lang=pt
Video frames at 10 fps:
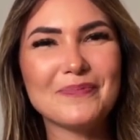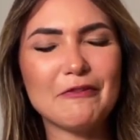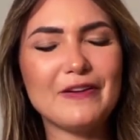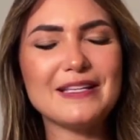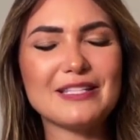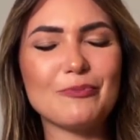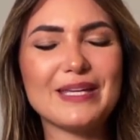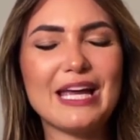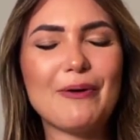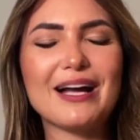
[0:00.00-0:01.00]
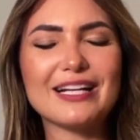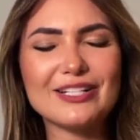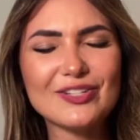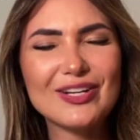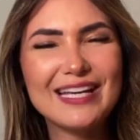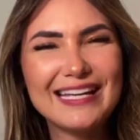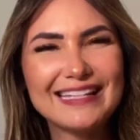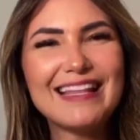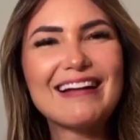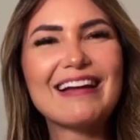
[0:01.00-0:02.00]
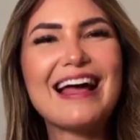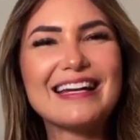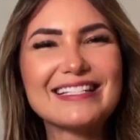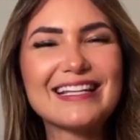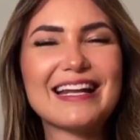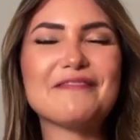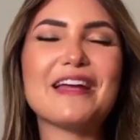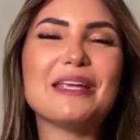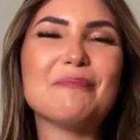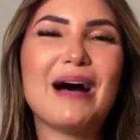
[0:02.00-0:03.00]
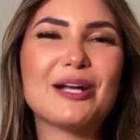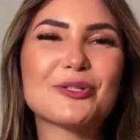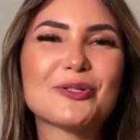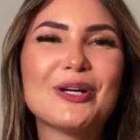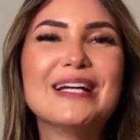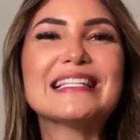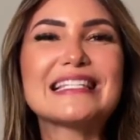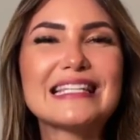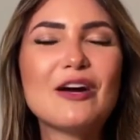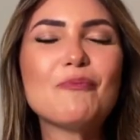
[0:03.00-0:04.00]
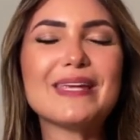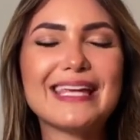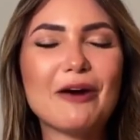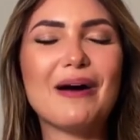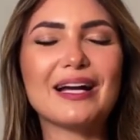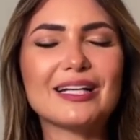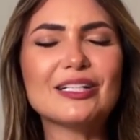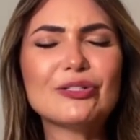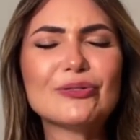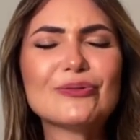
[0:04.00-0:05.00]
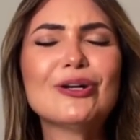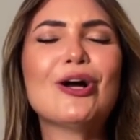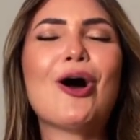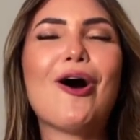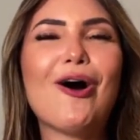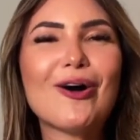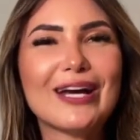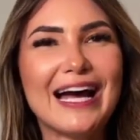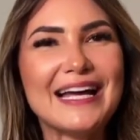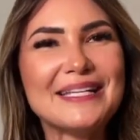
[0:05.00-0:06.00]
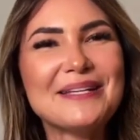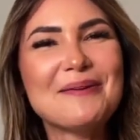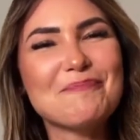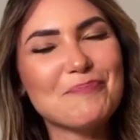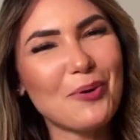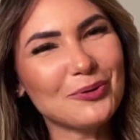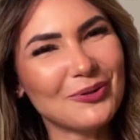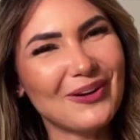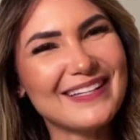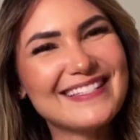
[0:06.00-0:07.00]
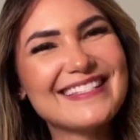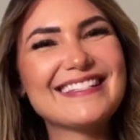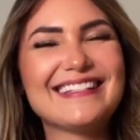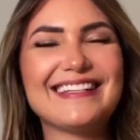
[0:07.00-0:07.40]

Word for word: Vem São Miguel Arcanjo, declara, escreve aí embaixo. São Miguel Arcanjo, rogai por nós.